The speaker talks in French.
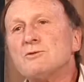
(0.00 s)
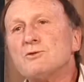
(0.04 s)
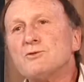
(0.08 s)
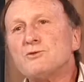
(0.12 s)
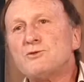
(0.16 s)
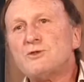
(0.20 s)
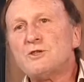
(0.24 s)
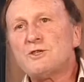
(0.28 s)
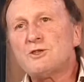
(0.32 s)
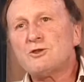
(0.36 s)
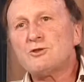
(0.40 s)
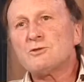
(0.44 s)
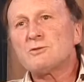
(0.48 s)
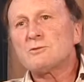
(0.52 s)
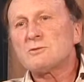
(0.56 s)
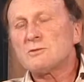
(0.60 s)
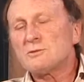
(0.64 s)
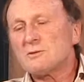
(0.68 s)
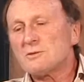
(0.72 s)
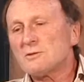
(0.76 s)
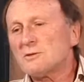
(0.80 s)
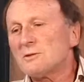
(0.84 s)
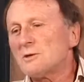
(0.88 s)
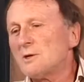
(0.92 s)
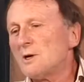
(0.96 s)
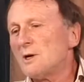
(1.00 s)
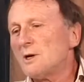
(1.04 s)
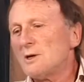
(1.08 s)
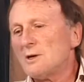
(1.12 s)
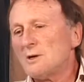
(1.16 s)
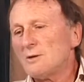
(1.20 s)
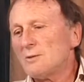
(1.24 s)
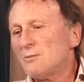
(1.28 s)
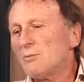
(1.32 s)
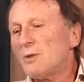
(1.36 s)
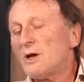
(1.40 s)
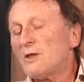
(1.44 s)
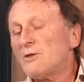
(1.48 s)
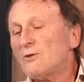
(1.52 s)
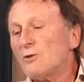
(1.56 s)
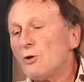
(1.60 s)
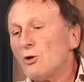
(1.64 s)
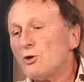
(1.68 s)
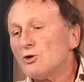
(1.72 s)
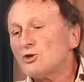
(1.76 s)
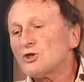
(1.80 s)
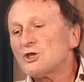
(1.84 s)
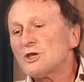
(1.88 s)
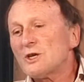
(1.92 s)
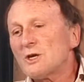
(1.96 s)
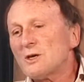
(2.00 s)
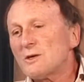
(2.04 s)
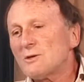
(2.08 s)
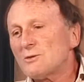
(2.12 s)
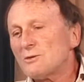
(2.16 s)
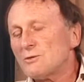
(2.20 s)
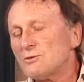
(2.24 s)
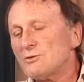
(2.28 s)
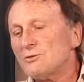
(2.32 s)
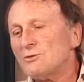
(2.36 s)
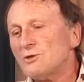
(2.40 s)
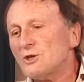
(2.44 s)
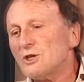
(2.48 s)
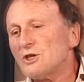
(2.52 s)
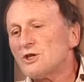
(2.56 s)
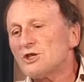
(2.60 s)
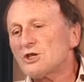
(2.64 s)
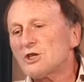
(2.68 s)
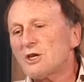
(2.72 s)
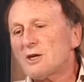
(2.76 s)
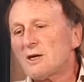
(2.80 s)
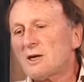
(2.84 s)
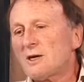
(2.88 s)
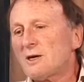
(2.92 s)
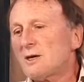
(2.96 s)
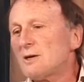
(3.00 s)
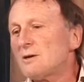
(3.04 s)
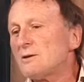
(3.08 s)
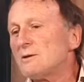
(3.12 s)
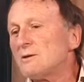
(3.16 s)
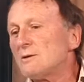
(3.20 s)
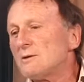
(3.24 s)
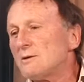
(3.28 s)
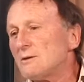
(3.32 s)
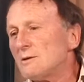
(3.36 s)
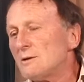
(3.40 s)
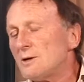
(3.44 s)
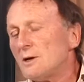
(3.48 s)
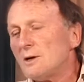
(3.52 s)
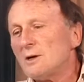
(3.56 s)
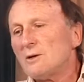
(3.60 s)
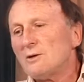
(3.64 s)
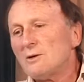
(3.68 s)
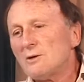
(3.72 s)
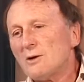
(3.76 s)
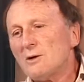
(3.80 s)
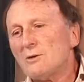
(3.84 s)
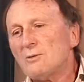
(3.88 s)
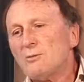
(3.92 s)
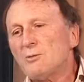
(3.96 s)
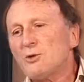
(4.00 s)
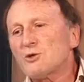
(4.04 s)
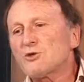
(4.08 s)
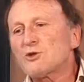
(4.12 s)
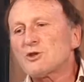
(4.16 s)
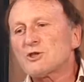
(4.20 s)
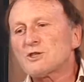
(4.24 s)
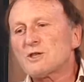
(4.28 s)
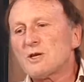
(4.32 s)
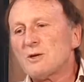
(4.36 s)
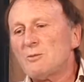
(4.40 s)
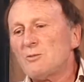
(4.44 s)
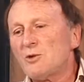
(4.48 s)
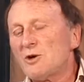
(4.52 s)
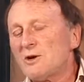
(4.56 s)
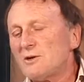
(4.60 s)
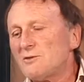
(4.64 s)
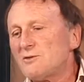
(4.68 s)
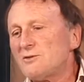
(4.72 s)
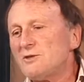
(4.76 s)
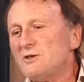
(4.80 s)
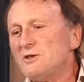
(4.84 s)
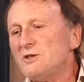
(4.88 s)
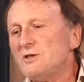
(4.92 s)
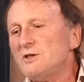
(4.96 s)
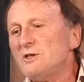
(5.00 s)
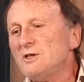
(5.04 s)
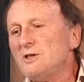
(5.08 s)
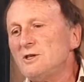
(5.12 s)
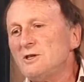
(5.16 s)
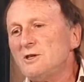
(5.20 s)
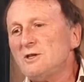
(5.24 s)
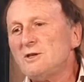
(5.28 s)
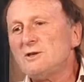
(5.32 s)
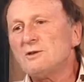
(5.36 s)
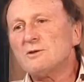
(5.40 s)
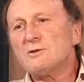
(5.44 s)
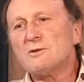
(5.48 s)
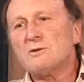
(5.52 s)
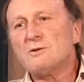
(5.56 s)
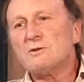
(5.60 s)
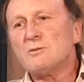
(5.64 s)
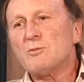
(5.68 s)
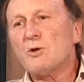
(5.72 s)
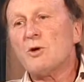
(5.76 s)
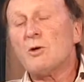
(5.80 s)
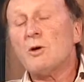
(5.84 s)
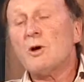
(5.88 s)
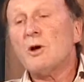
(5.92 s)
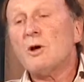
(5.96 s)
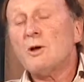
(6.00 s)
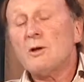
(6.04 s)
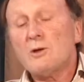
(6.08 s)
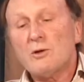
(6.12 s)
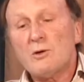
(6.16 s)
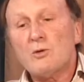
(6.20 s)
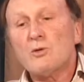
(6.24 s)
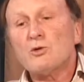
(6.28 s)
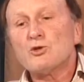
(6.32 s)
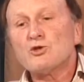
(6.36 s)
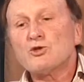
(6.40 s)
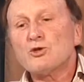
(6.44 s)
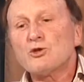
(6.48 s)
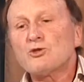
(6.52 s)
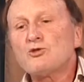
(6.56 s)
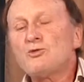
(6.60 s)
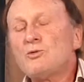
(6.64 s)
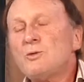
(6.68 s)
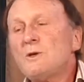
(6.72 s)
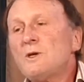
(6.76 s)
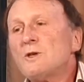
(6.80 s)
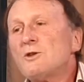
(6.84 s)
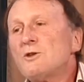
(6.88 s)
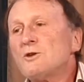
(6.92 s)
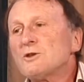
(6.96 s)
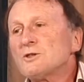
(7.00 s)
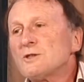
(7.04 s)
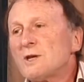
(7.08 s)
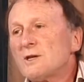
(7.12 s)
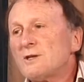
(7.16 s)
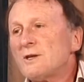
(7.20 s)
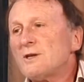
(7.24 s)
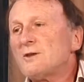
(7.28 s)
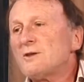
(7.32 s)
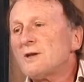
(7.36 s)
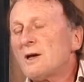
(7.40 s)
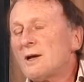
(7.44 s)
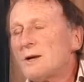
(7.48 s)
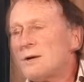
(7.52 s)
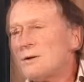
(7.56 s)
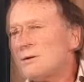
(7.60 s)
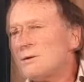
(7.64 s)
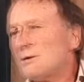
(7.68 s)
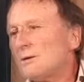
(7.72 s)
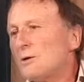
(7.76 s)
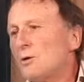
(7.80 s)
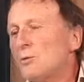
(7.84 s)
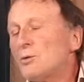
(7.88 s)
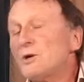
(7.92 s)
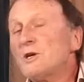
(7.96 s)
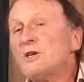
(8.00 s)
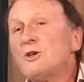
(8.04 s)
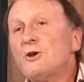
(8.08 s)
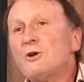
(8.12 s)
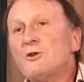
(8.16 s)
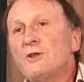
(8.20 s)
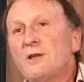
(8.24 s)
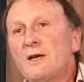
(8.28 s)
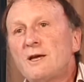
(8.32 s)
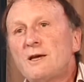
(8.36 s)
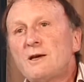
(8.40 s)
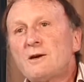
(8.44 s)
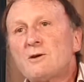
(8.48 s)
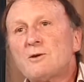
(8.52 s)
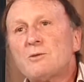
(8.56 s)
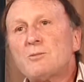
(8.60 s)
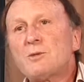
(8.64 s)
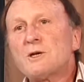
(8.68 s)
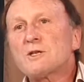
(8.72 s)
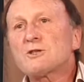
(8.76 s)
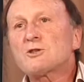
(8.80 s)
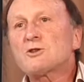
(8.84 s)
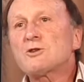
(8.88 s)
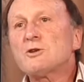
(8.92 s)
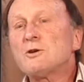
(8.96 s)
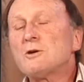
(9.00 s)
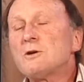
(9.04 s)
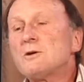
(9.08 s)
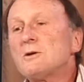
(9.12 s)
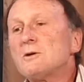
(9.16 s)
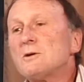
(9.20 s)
de fission, pas de rejet de déchets, potentiellement infini. bon, aujourd'hui est dans un état embryonnaire, parce que